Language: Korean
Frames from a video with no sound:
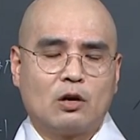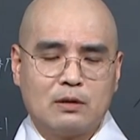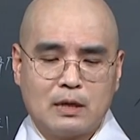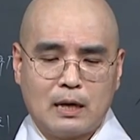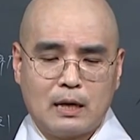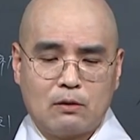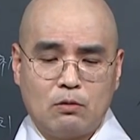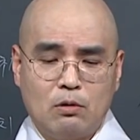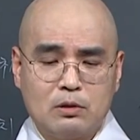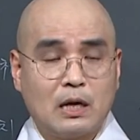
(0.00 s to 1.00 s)

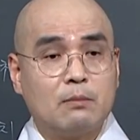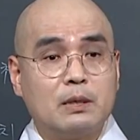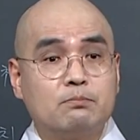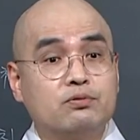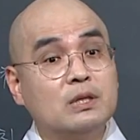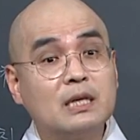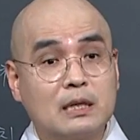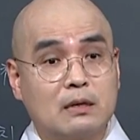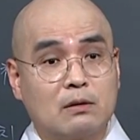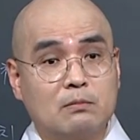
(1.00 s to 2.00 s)
전각하고 탑이
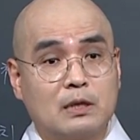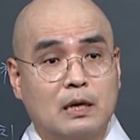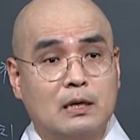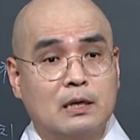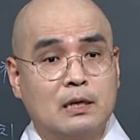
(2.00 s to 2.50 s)
분리가 되는 겁니다.